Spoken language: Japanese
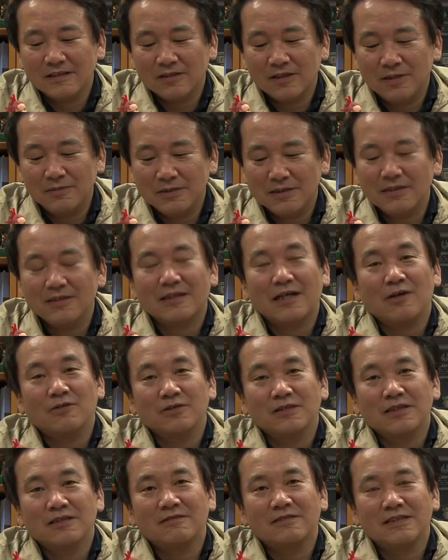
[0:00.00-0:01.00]
厳しい顔
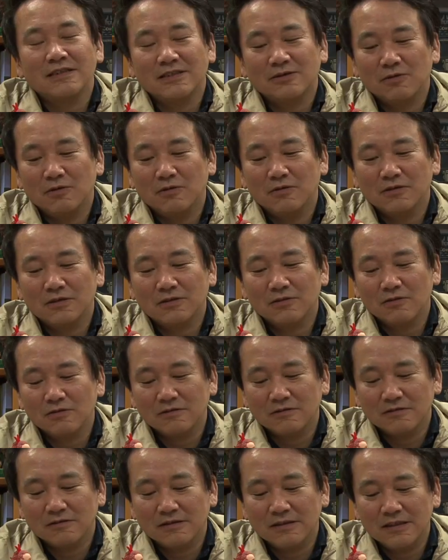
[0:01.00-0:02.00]
してるしこうすごく